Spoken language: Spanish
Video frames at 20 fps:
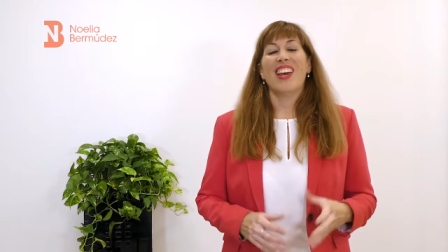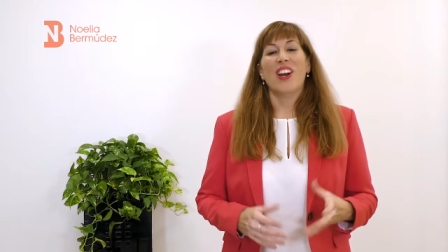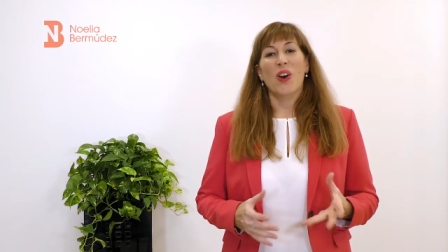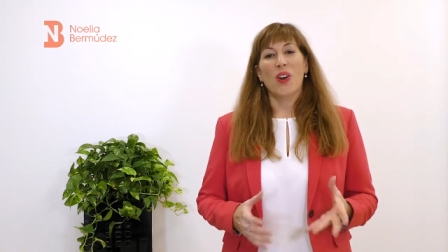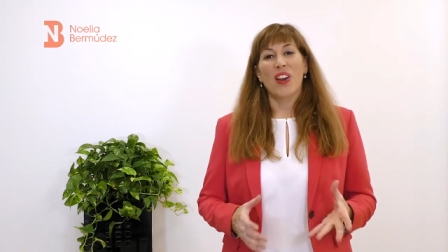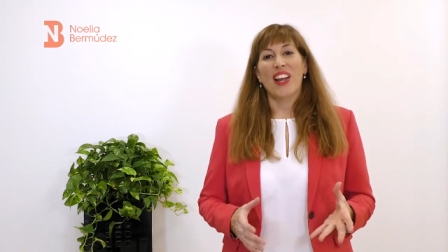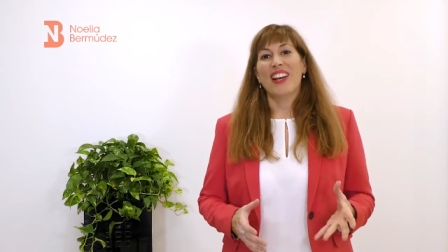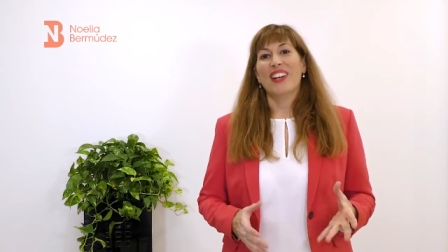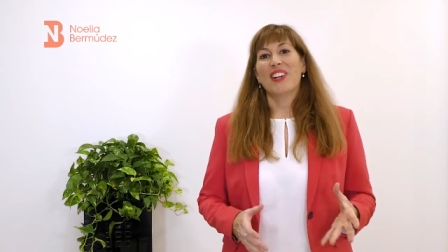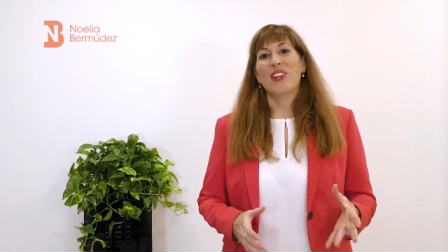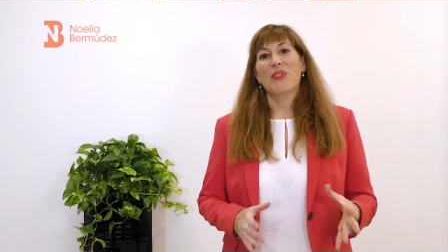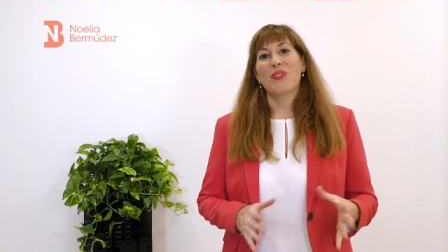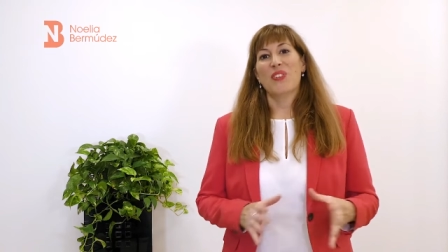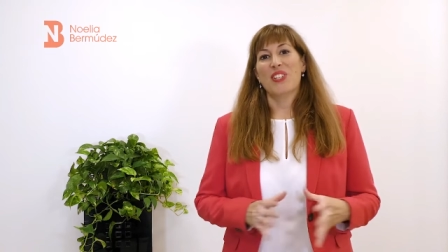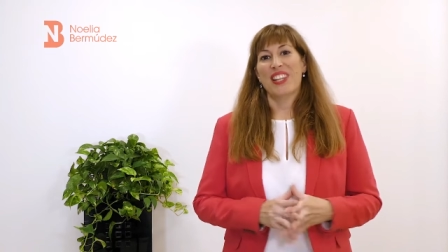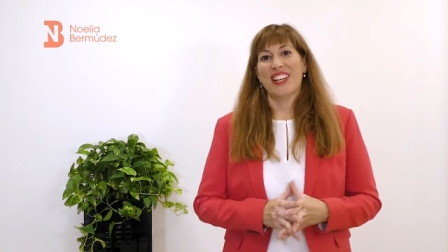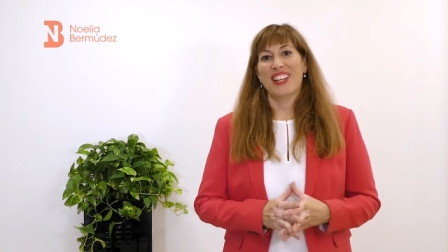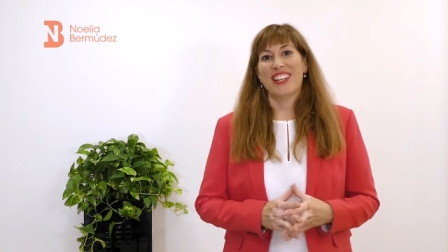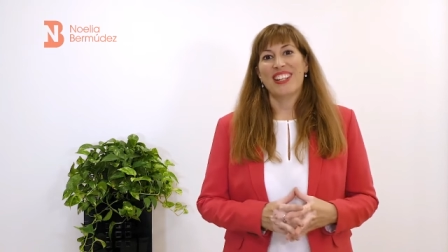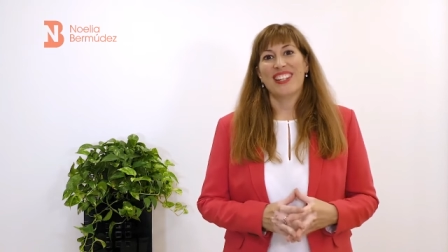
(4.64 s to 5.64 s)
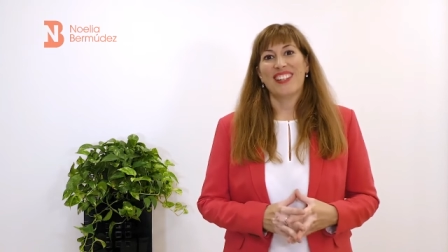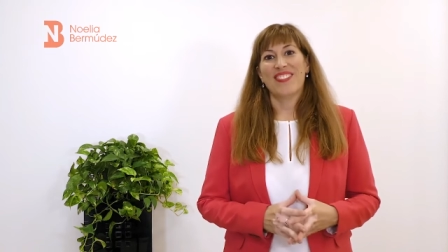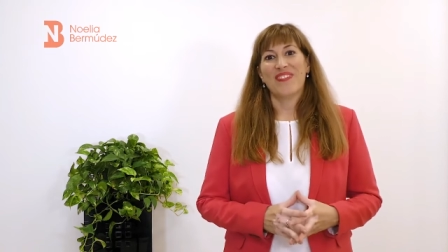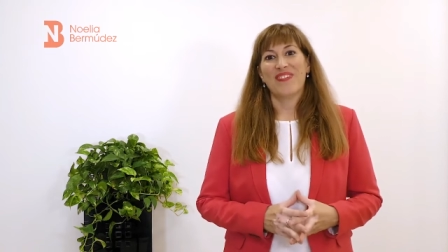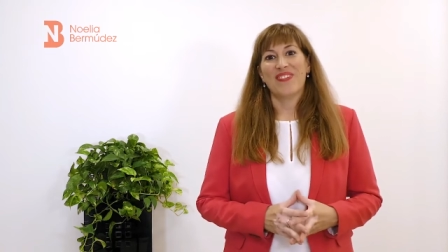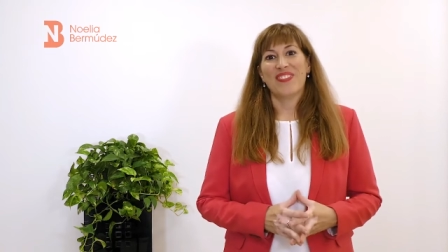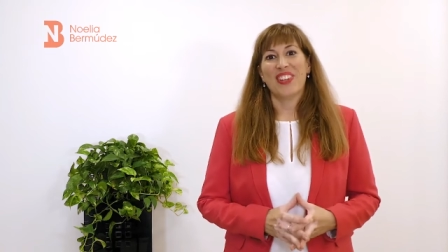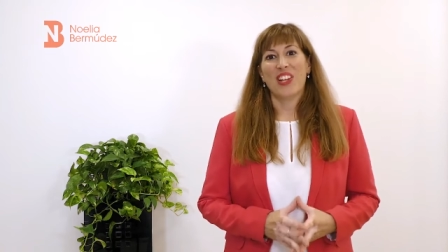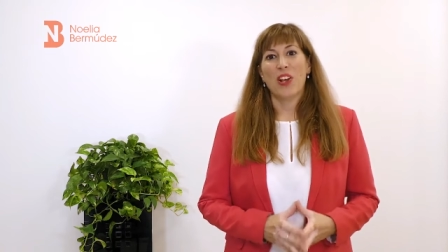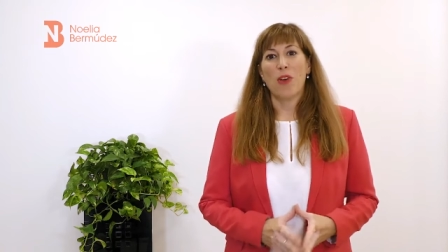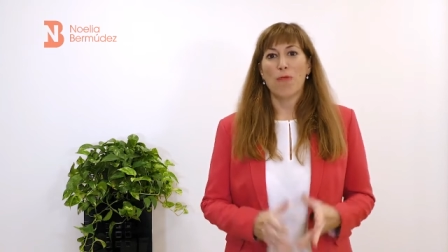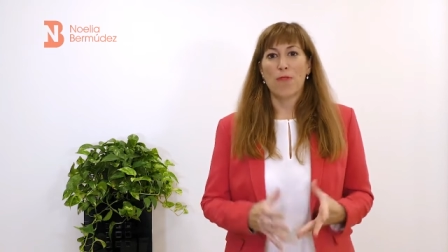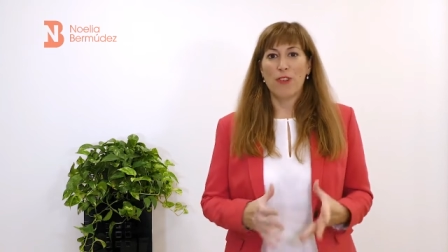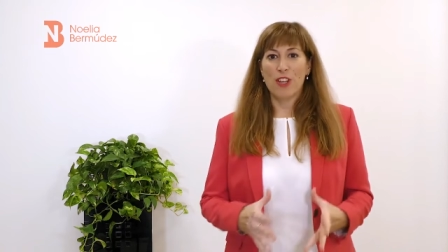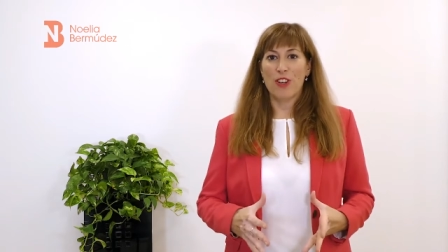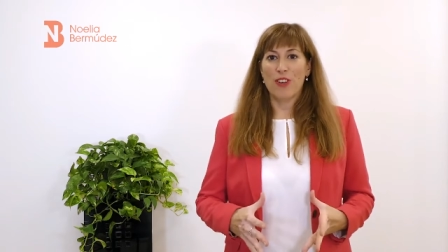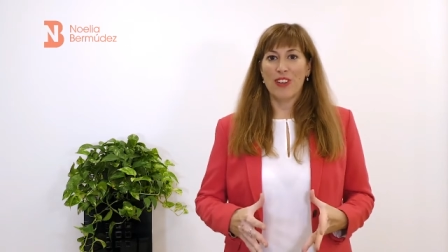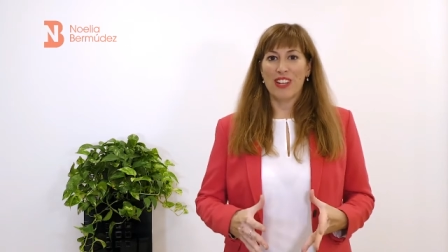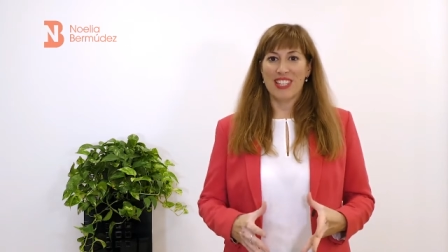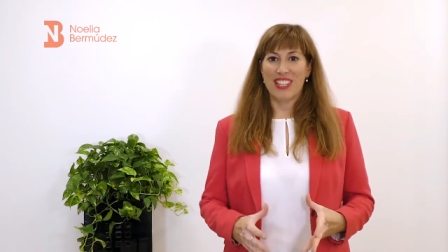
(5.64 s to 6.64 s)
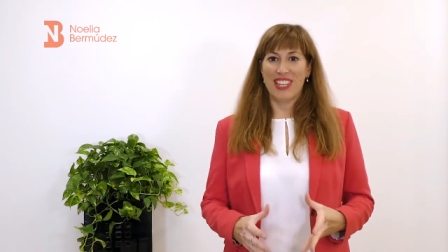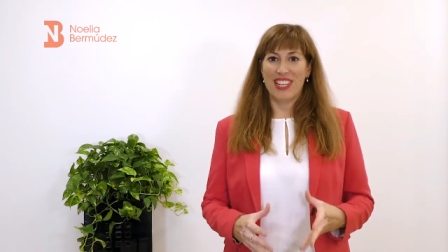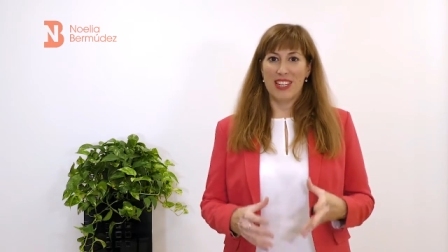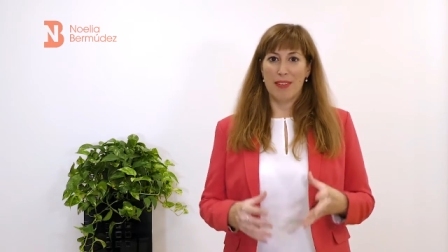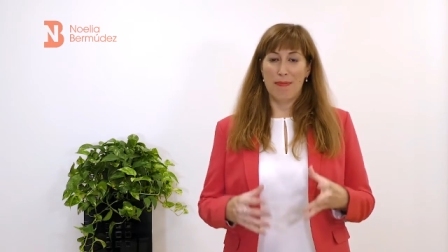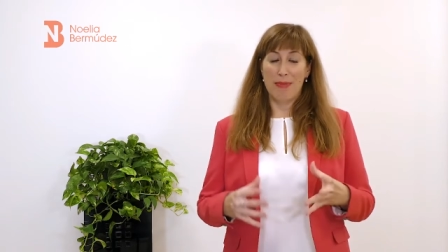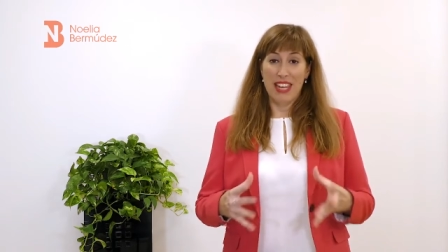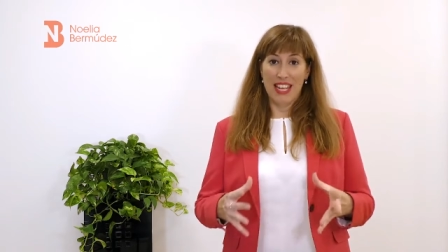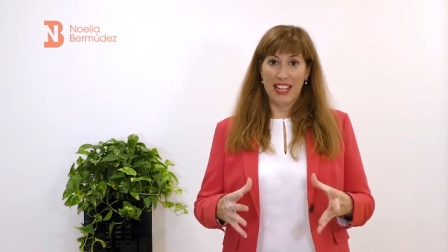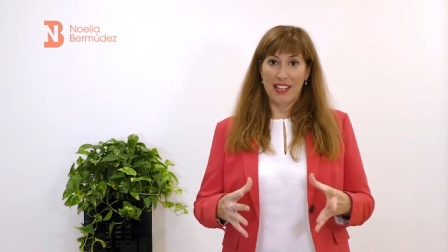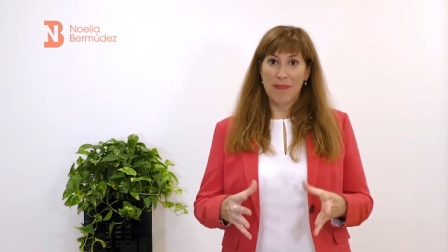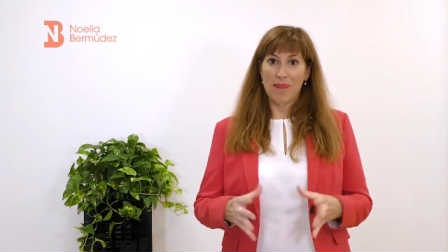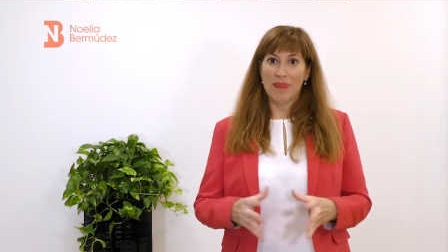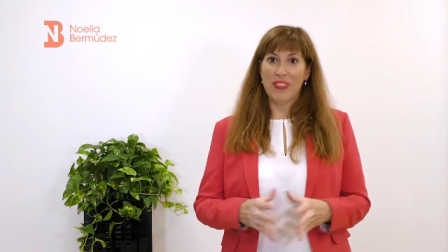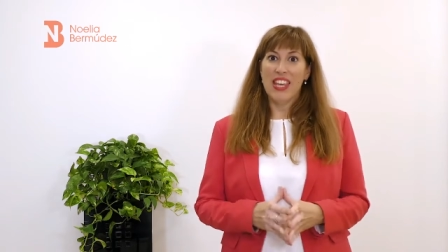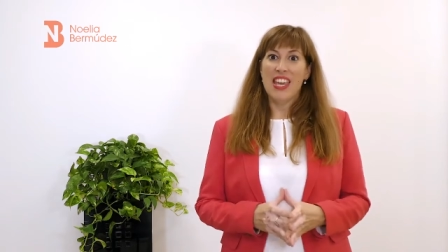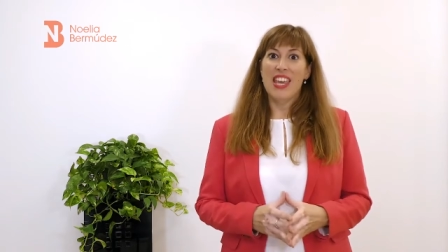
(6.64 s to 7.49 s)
Hola, ¿cómo estás? Confío en que estés bien